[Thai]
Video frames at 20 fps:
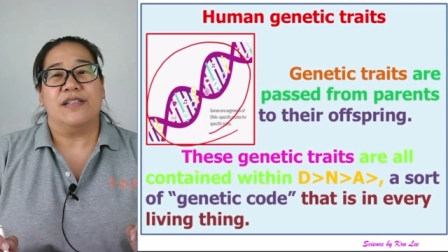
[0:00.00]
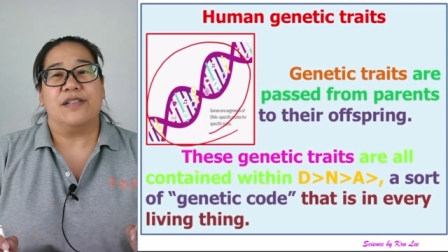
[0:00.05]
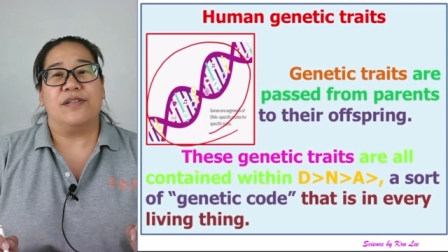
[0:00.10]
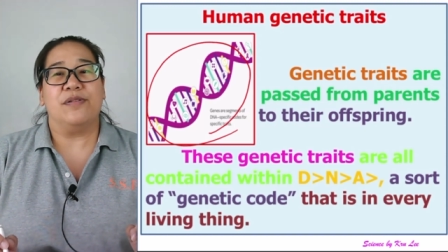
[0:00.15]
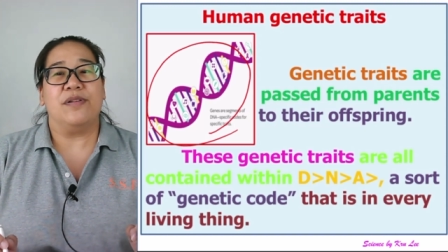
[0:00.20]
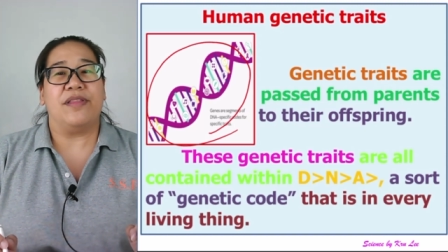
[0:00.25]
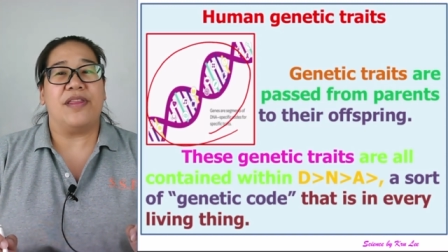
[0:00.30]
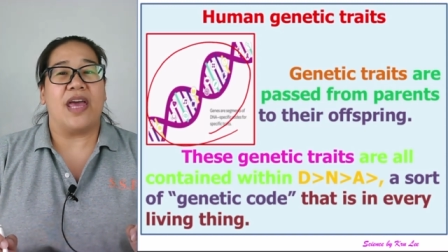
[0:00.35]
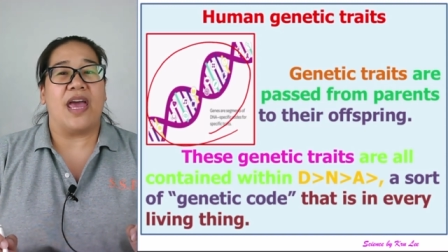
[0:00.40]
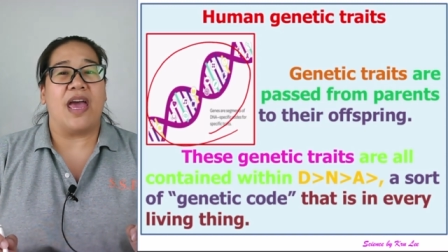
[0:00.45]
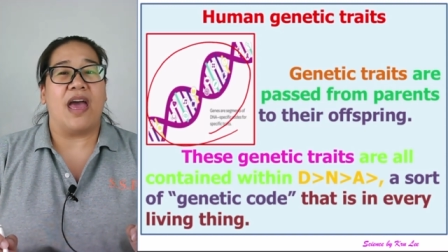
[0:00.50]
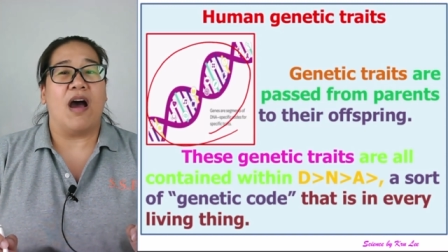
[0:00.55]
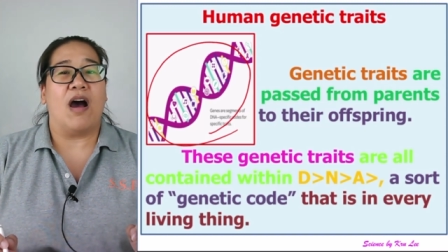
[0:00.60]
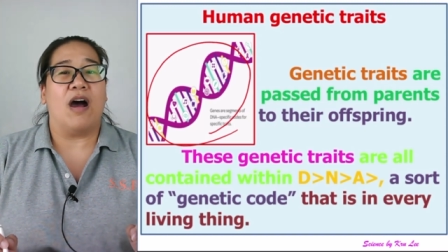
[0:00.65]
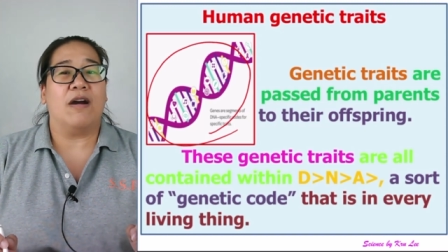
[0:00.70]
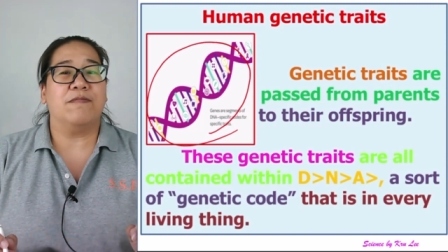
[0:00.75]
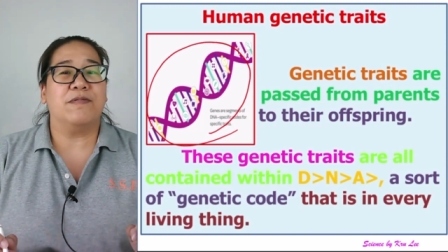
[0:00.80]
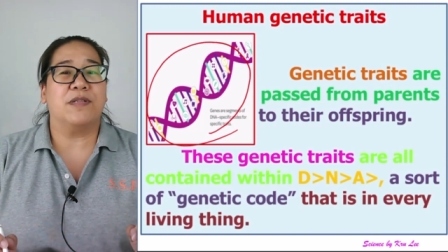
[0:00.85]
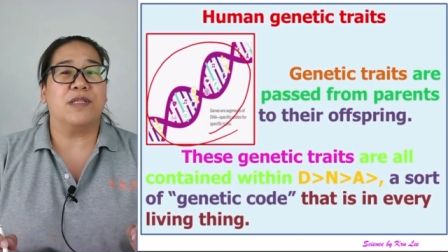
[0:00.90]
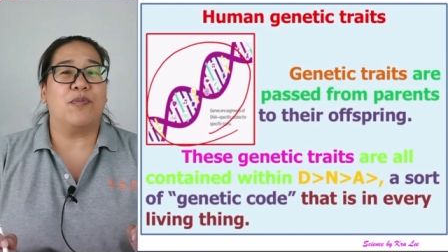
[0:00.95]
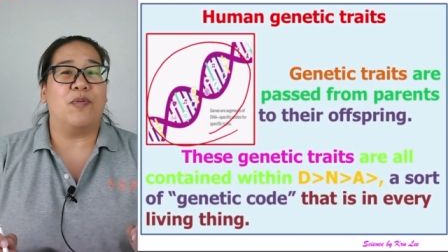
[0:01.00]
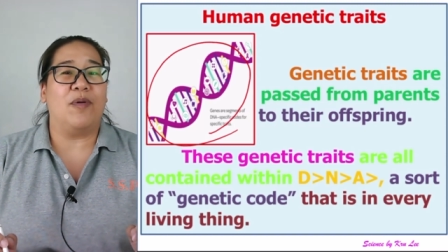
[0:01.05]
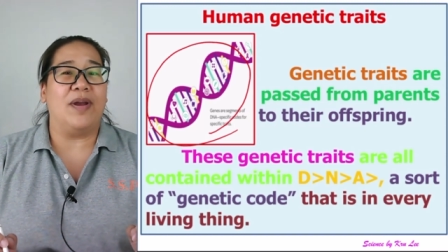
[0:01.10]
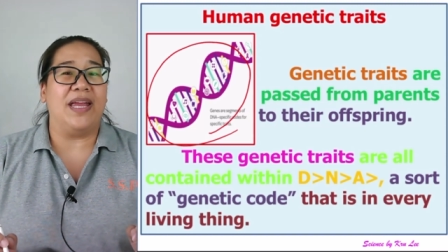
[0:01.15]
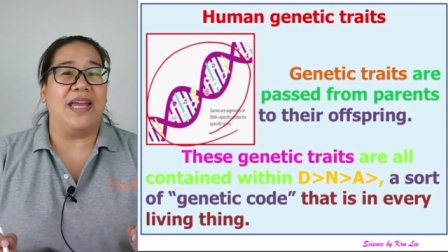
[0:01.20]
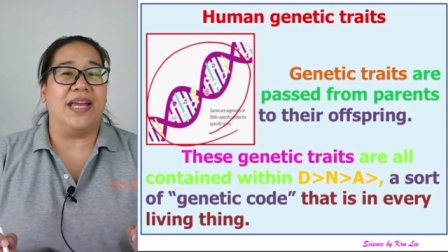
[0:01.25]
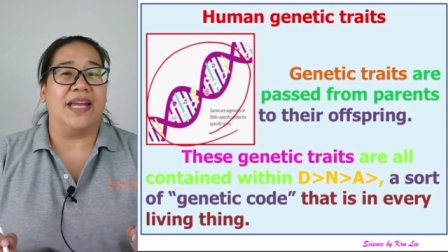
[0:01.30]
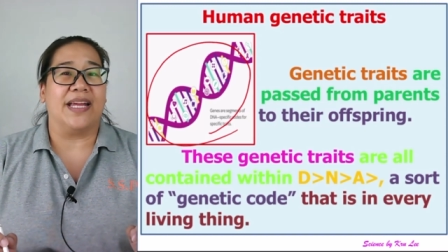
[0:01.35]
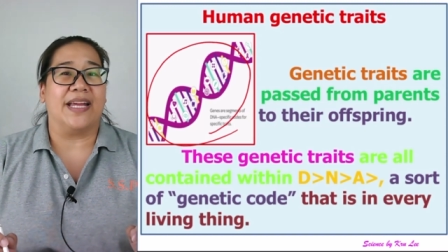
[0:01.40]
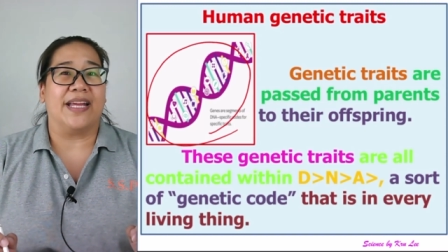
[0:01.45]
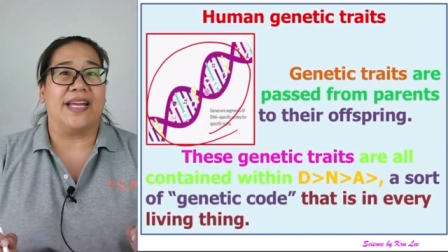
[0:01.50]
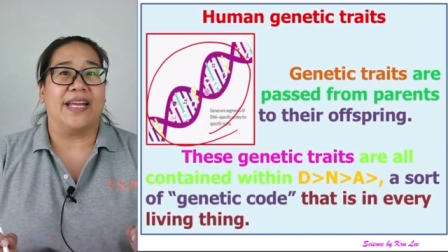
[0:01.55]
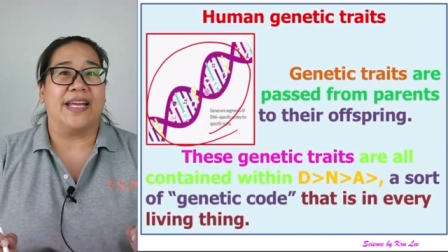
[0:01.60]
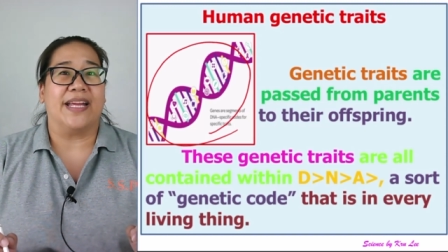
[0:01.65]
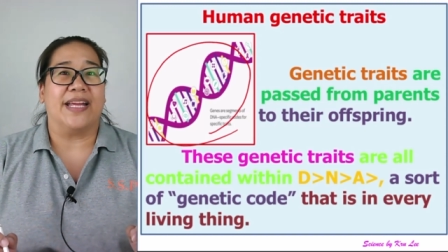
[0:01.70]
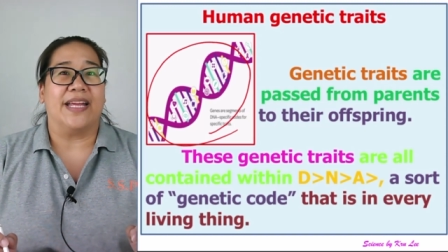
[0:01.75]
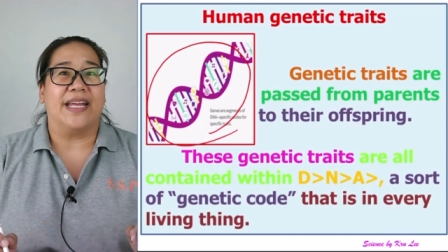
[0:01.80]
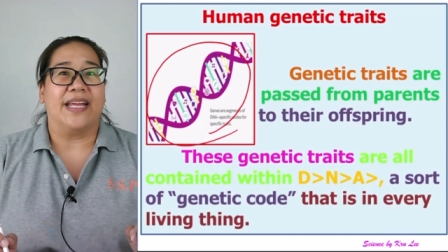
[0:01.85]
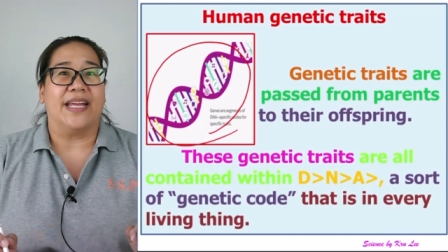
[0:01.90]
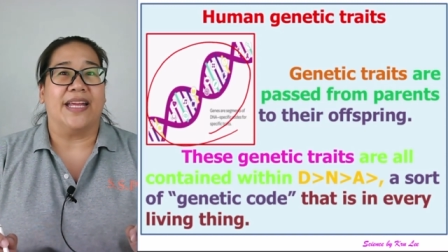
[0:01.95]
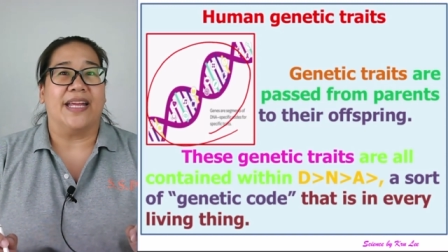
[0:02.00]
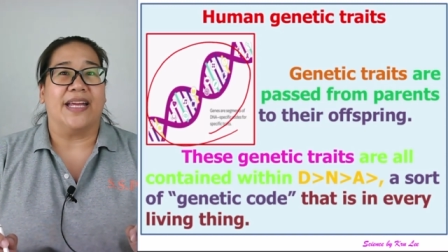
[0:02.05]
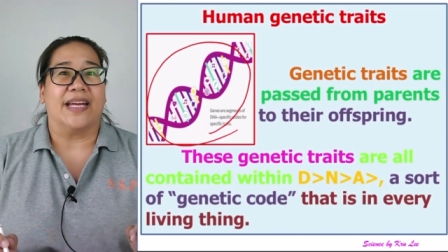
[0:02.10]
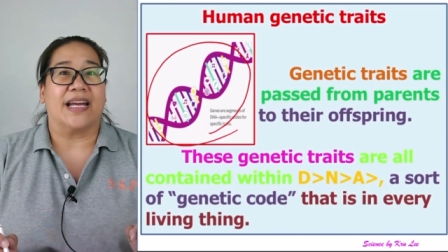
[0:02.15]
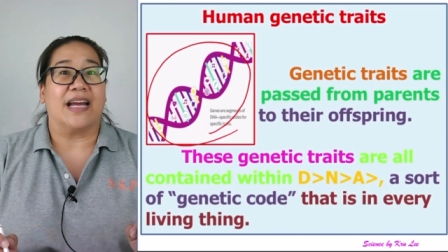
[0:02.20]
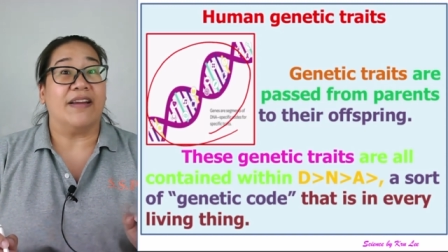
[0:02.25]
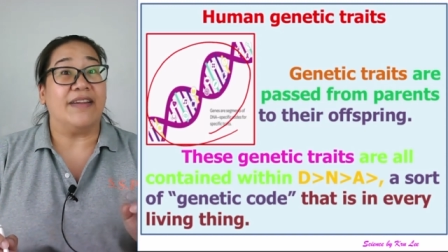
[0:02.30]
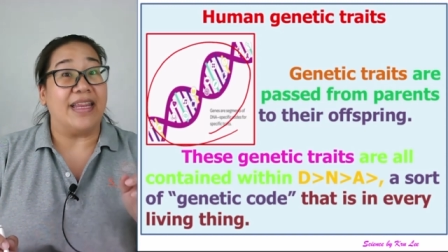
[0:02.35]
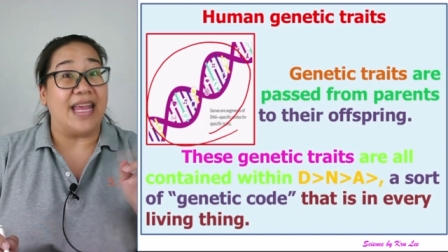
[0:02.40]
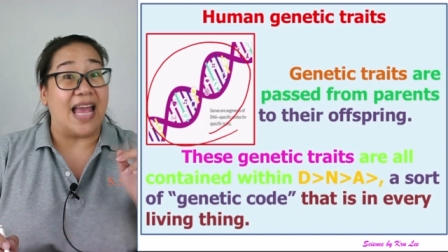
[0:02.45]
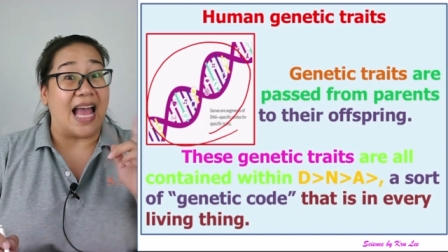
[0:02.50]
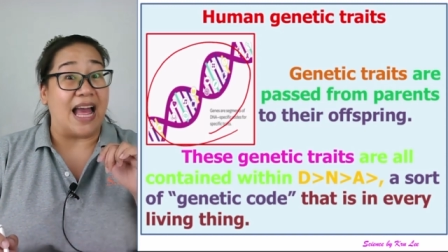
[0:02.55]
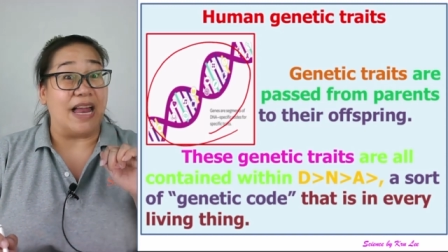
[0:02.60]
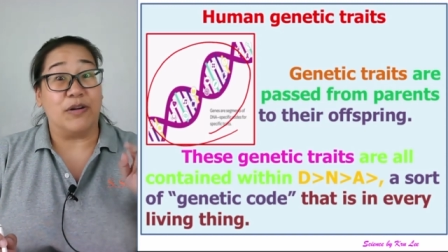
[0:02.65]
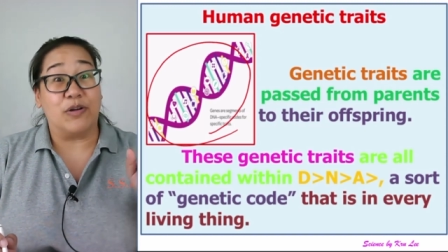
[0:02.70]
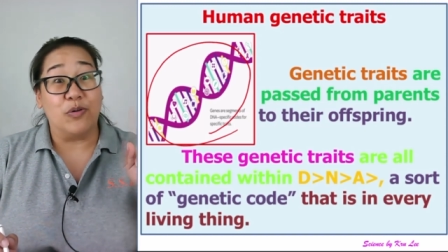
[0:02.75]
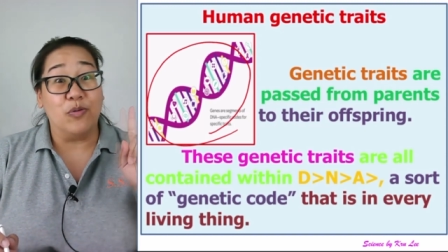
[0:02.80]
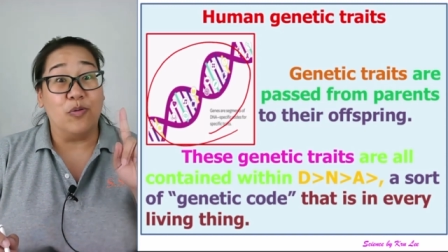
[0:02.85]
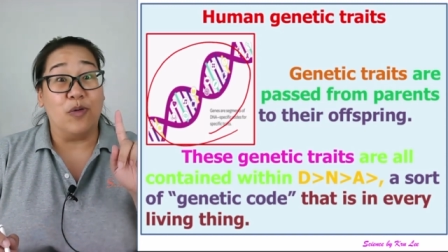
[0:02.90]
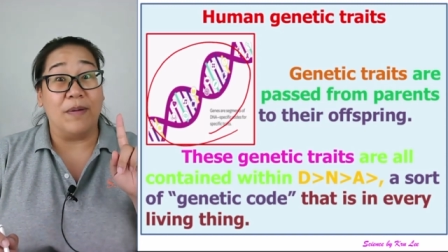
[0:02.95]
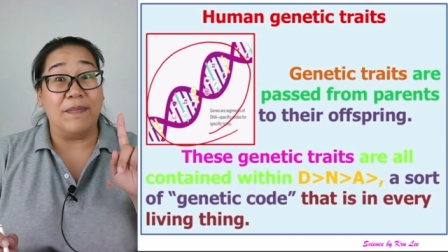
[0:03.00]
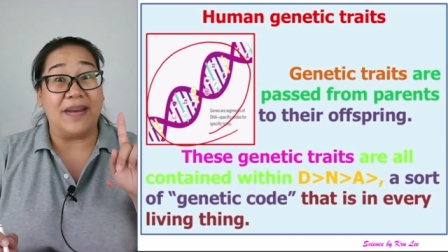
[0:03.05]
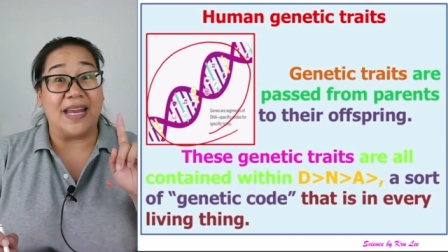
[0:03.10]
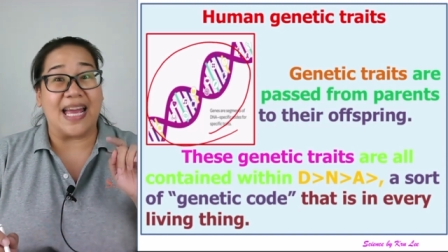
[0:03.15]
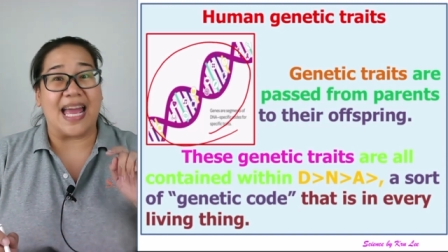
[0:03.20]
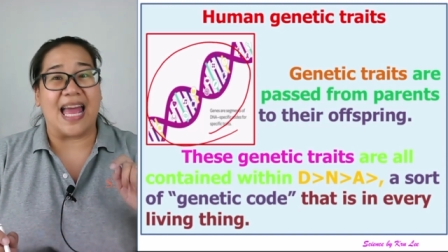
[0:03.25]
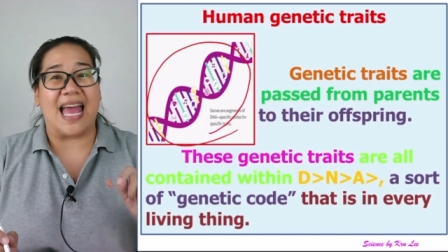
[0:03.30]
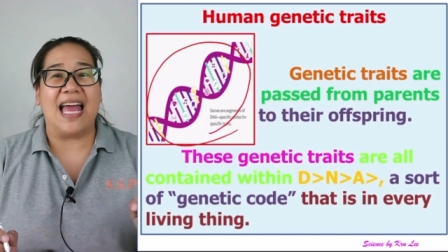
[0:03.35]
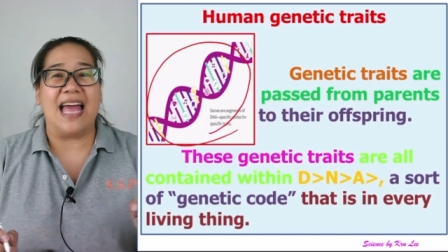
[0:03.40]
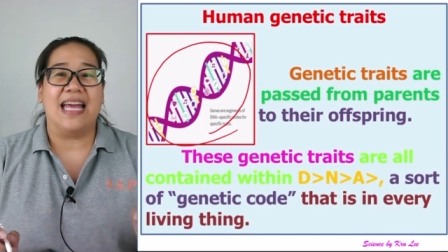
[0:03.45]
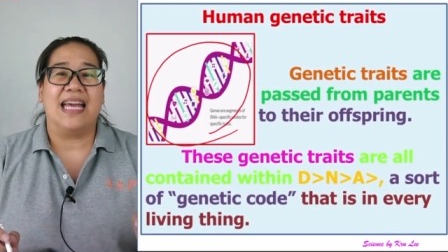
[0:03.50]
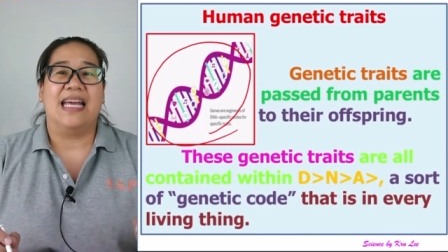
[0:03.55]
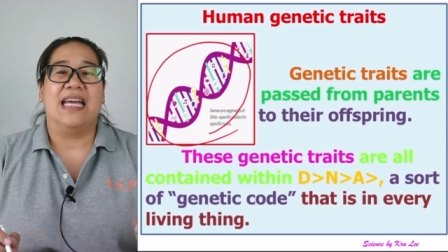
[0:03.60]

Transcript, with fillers: to their offspring คราวนี้อ่านรวมนะคะ